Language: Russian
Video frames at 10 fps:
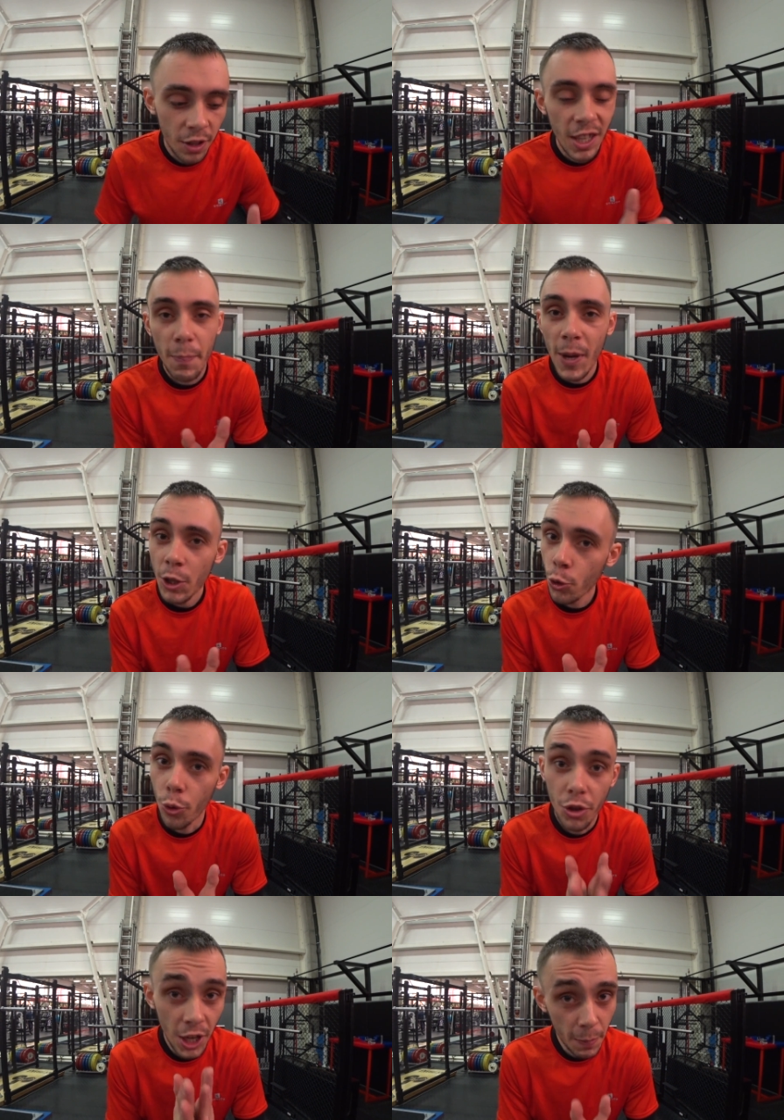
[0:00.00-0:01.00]
На
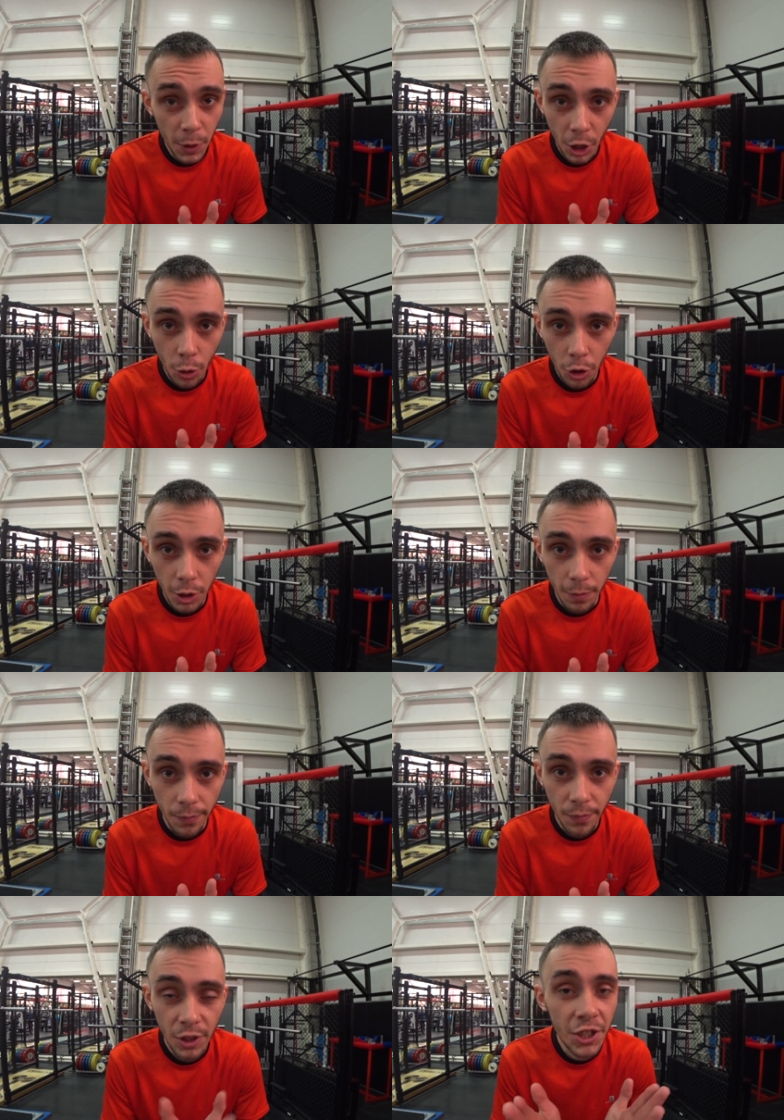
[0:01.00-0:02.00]
пятку не переходим.
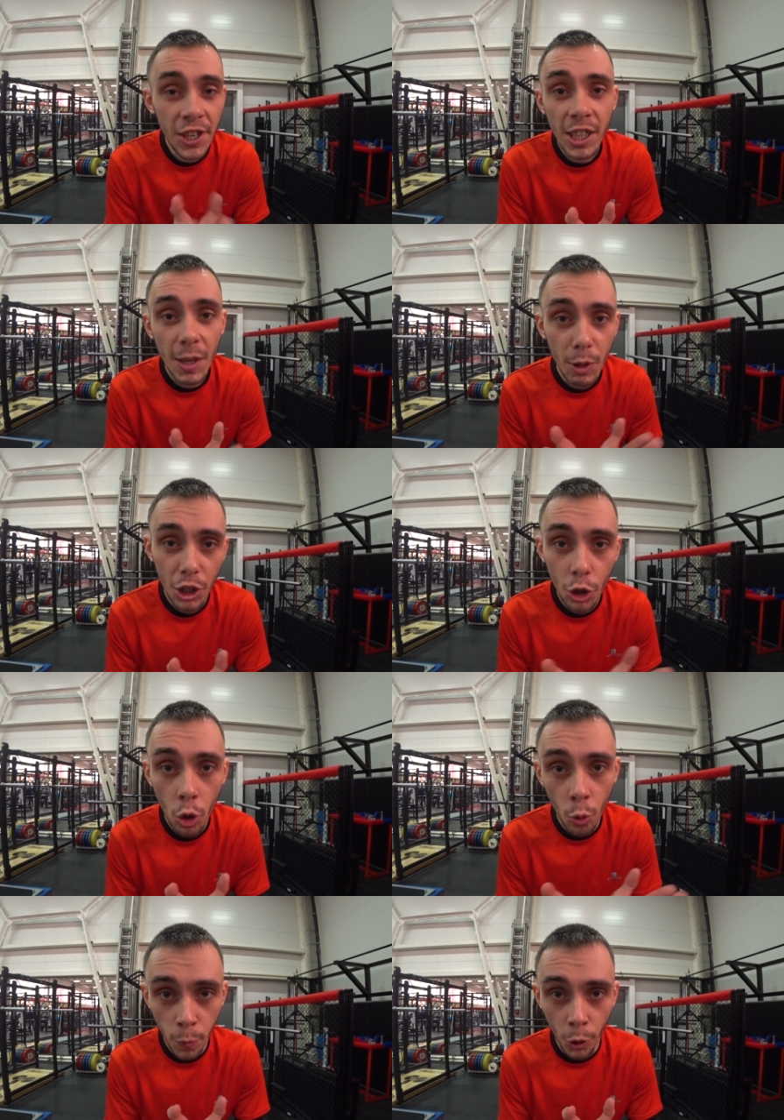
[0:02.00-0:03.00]
Не делаем на нее
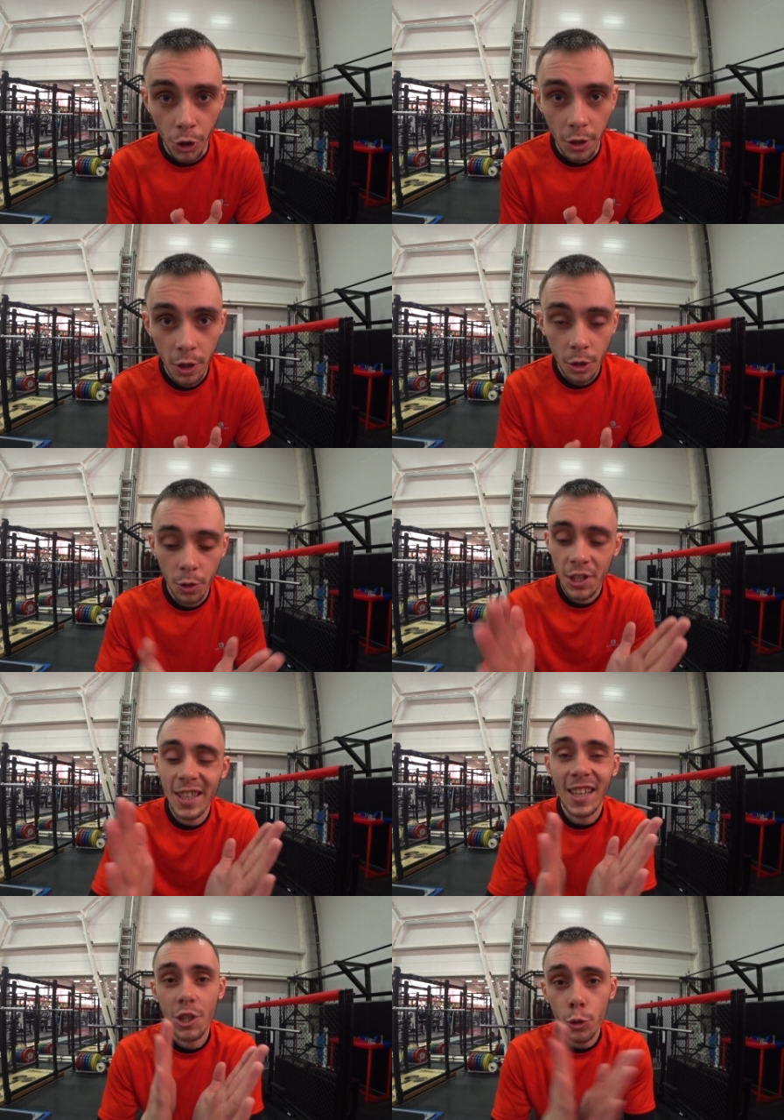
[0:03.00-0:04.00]
упор. То есть
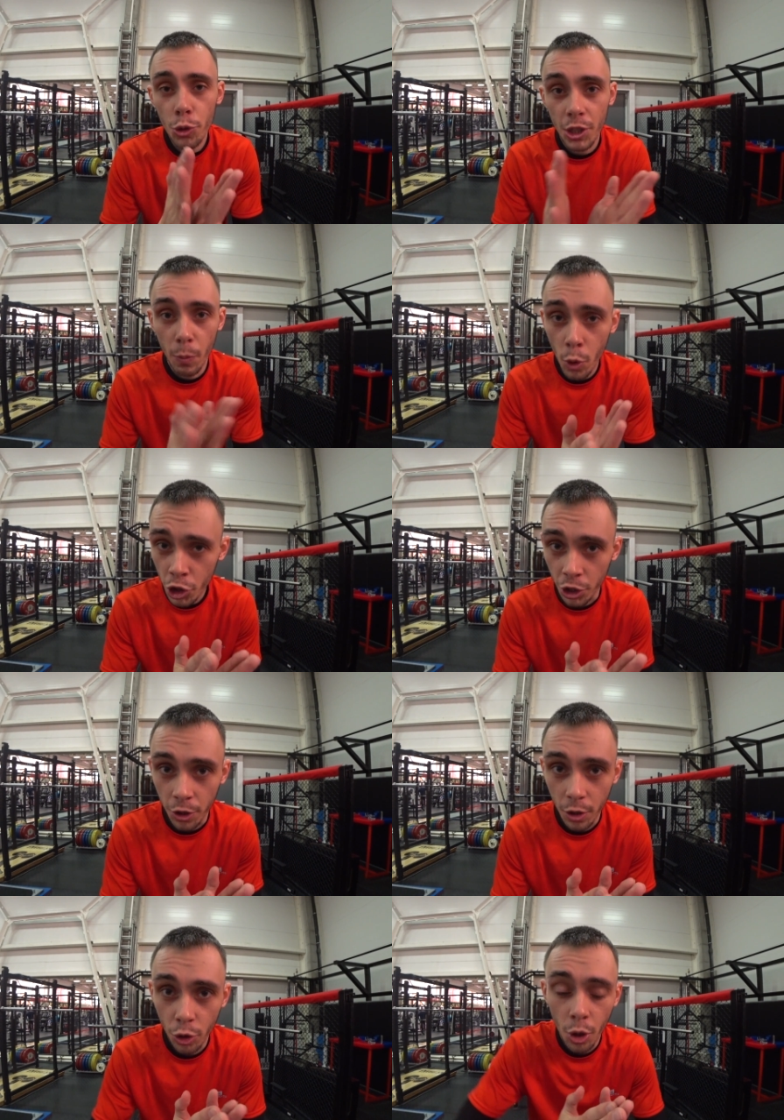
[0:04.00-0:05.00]
она коснуться может,
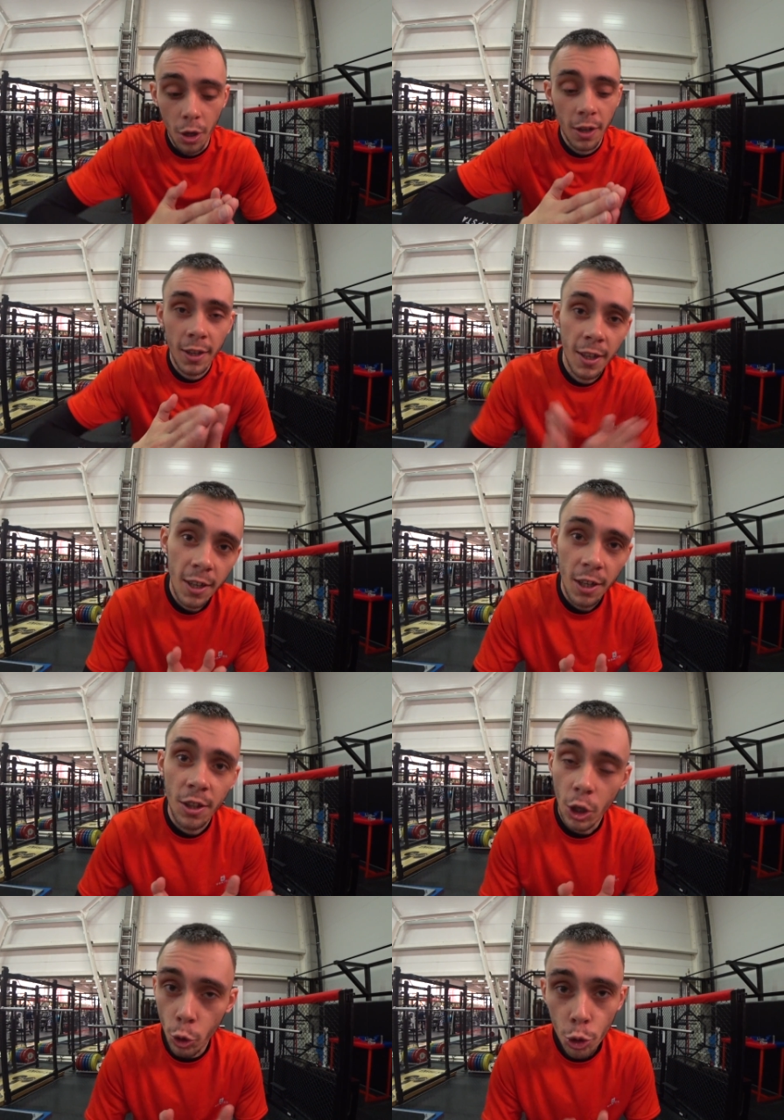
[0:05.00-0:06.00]
но
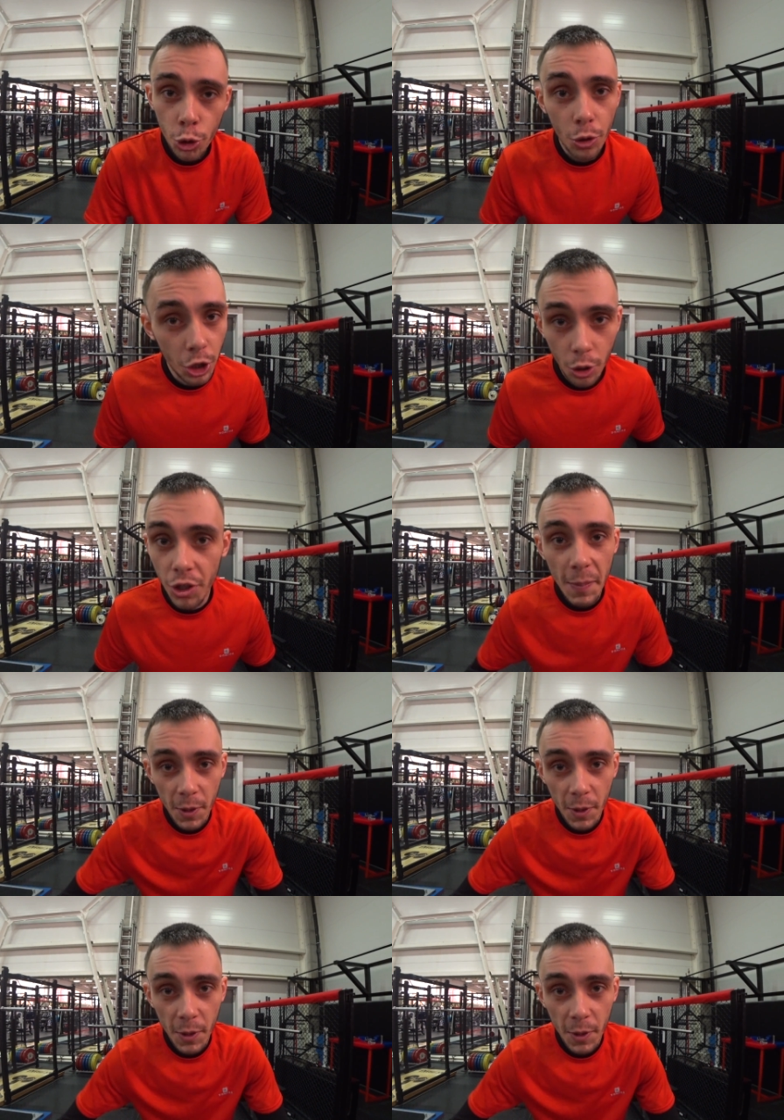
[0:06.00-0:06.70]
нагрузку на нее не